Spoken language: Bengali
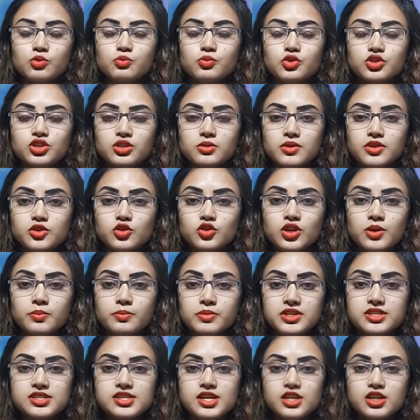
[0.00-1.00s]
প্রতিবেদনে
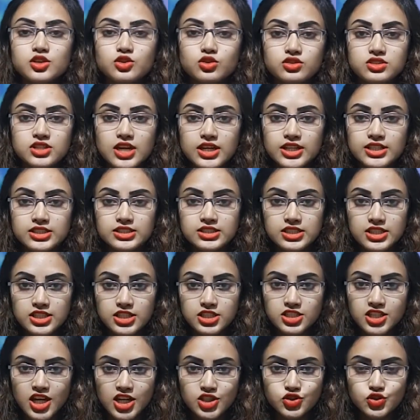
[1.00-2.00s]
বিস্তারিত জানাচ্ছেন
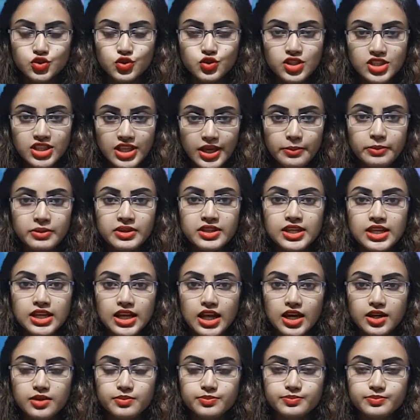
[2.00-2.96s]
শাশ্বতী দে মিথিলা